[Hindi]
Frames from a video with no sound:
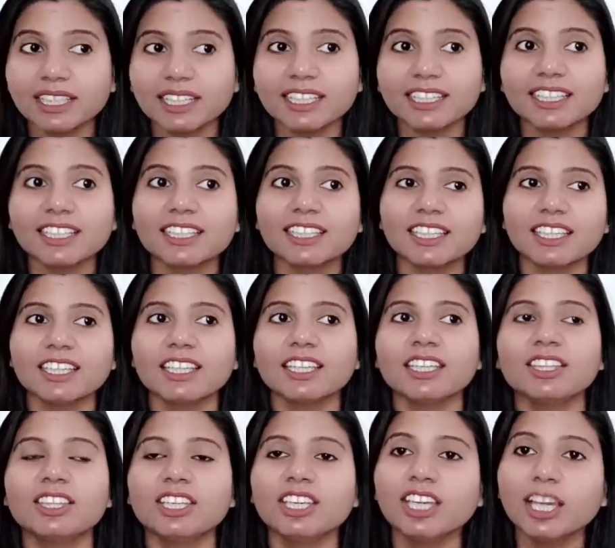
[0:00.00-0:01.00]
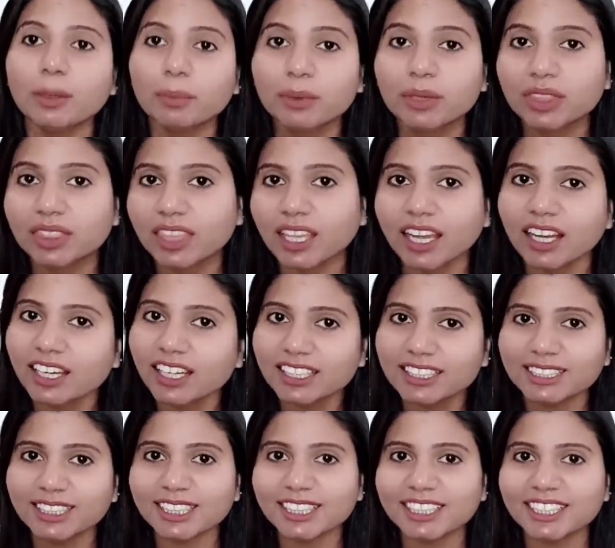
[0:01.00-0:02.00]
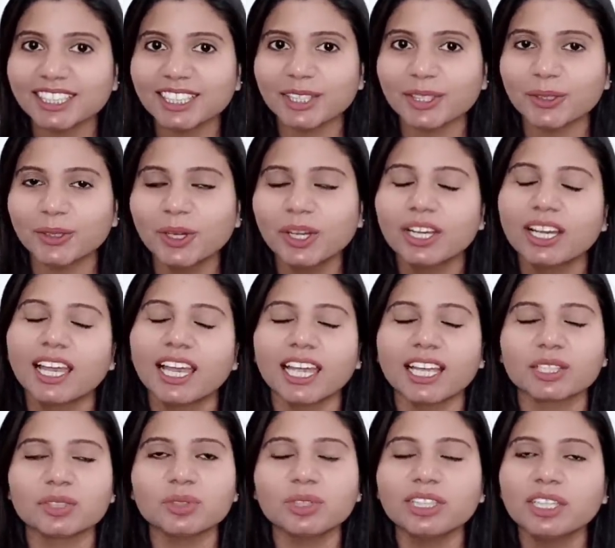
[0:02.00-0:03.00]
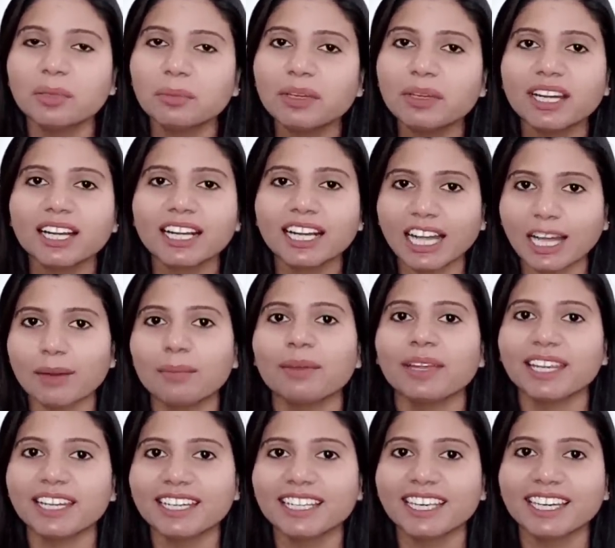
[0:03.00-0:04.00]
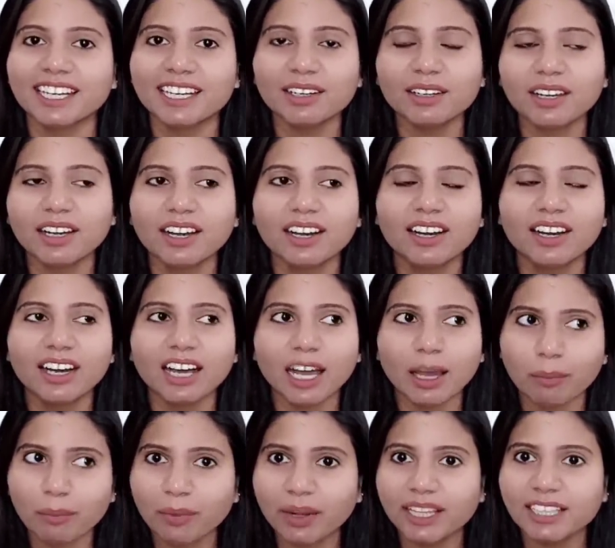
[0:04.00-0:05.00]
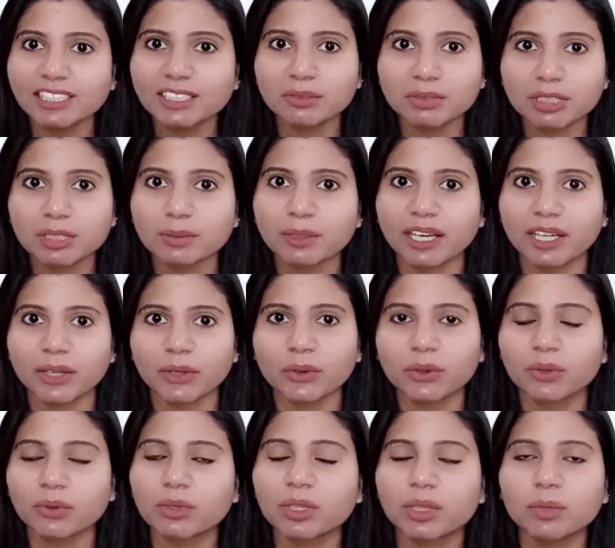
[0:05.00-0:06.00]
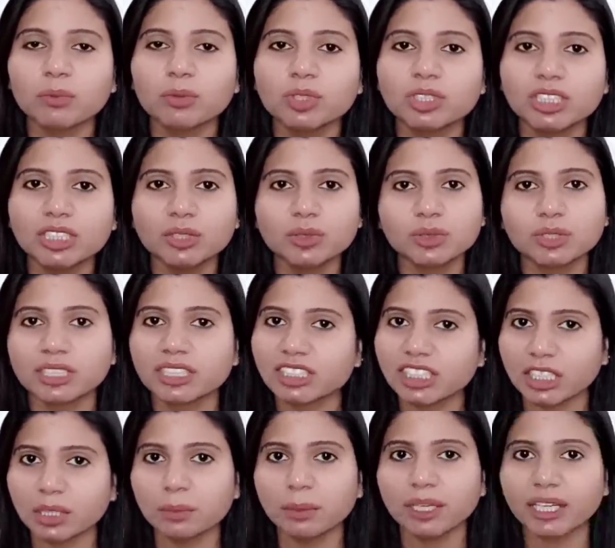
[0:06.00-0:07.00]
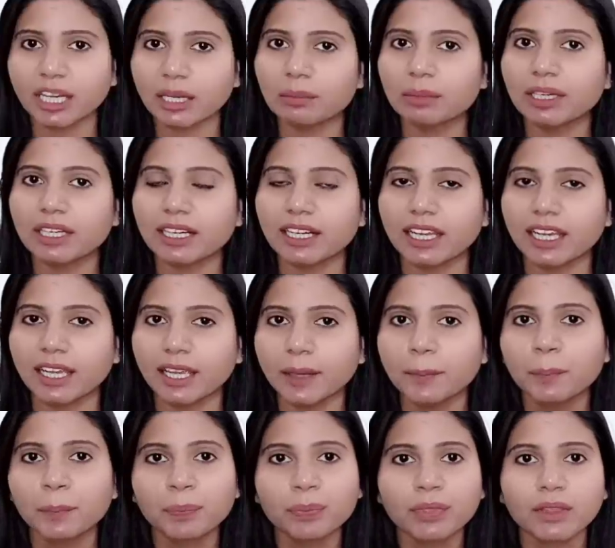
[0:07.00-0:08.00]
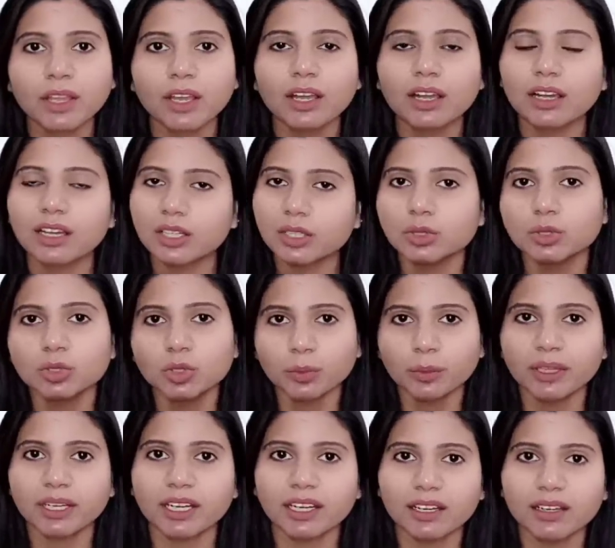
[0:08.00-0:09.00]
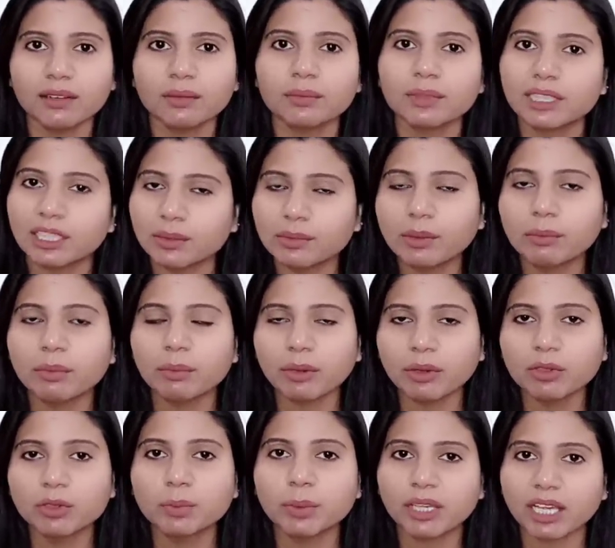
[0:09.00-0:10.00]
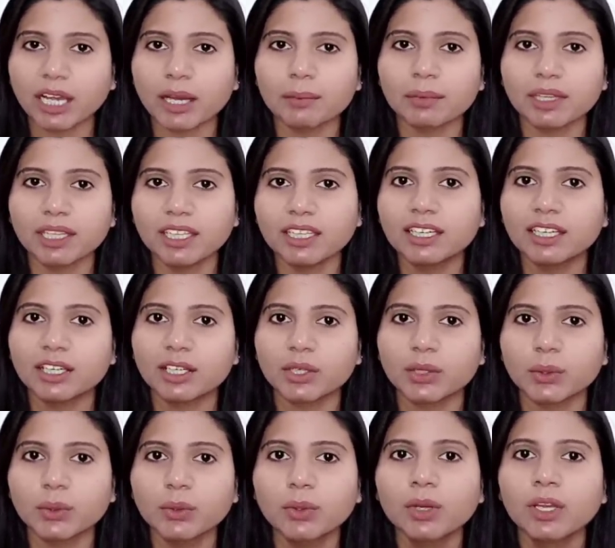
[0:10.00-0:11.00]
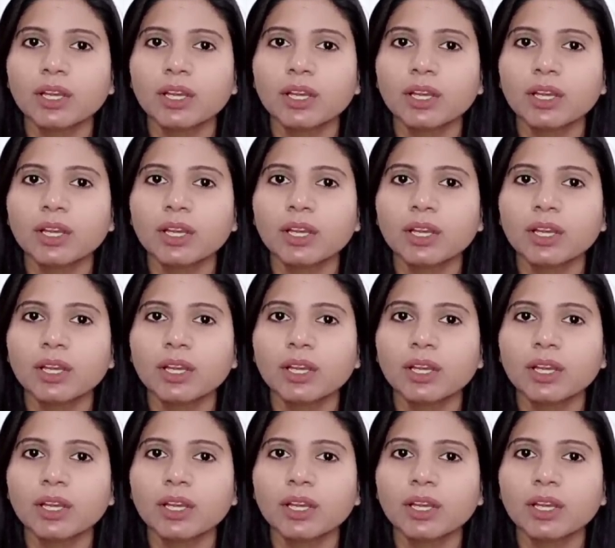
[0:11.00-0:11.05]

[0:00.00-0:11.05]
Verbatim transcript: करेंगे कि दी आप कितना खर्चा कर रहे हो एक्चुअली ये मेरा काम है डियर आप नहीं समझ पा रहे हो क्योंकि मुझे दूसरे चैनल पर काम करना है जो मेरा मतलब अभी मैं उस पर काम नहीं कर रही हूँ